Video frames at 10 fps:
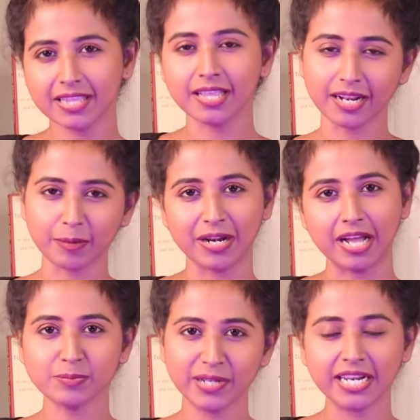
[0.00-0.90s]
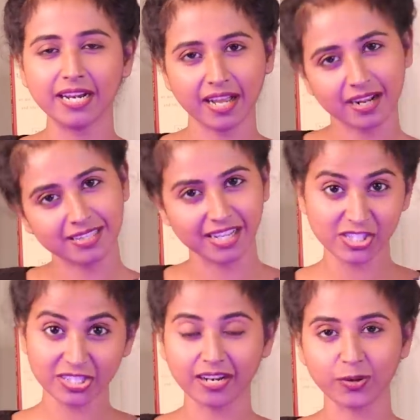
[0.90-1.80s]
இது எனக்கு லாஸ்ட் மினிட் இல்லைங்கிறது
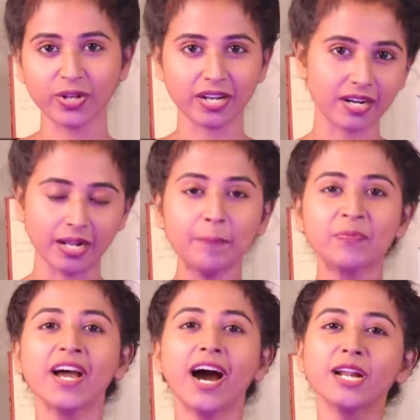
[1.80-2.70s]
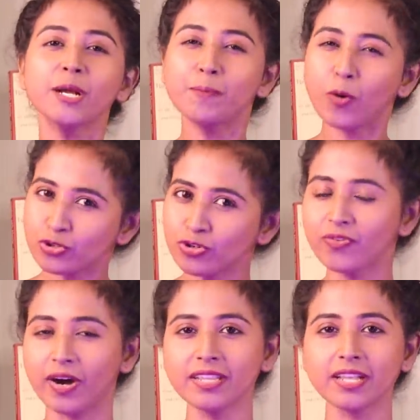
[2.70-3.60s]
தெரிஞ்சனால கூட இருக்கலாம் ஆனால்
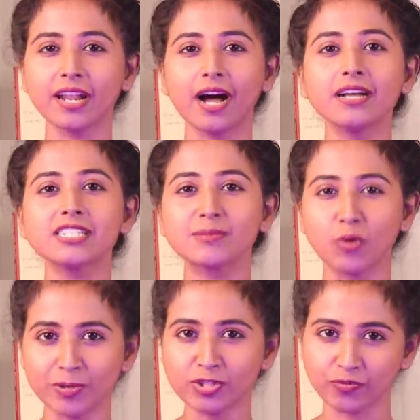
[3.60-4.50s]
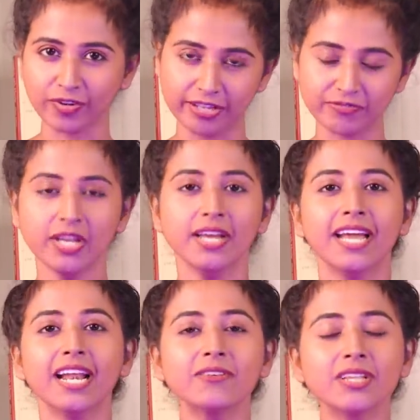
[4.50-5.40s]
பொதுவாக இந்த லாஸ்ட் மூமெண்ட்ஸ் ஆஃப் லைஃப்
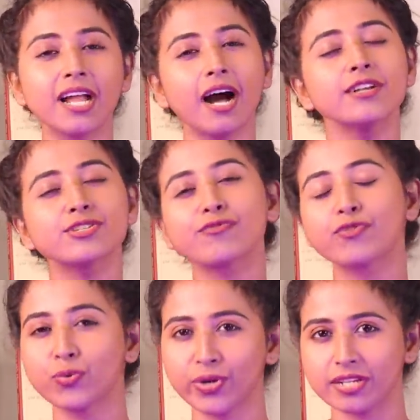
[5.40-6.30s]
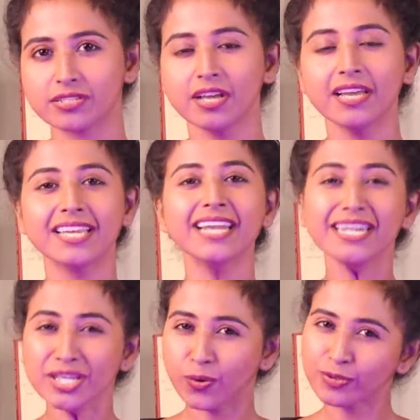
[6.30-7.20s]
எல்லாம் வந்து லாஸ்ட் ஃபியூ டேஸ்
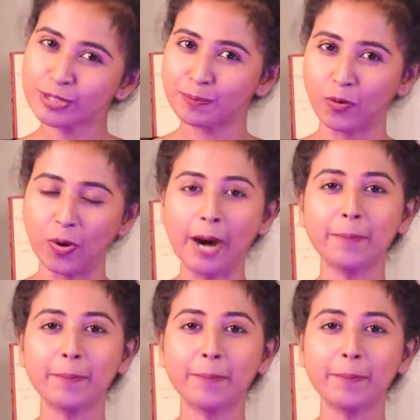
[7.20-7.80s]
என்ன யோசிப்போம்